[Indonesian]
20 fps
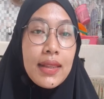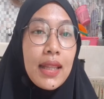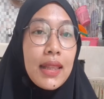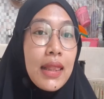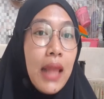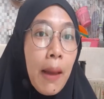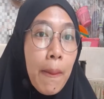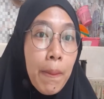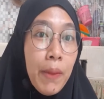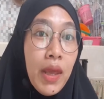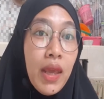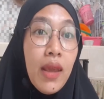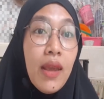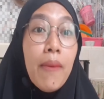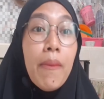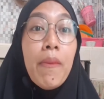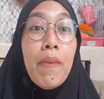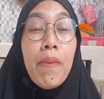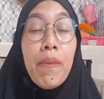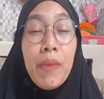
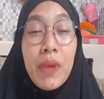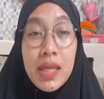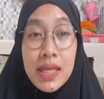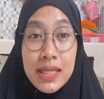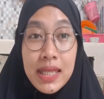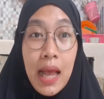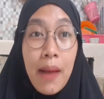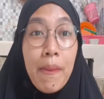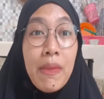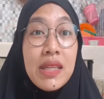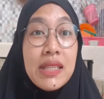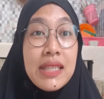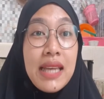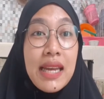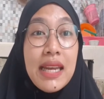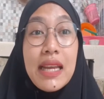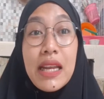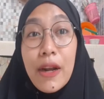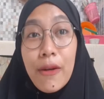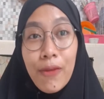tetapi bisa
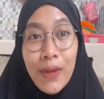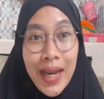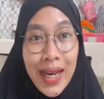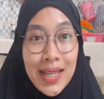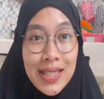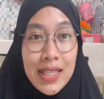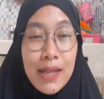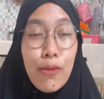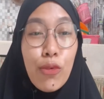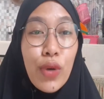menjadi referensi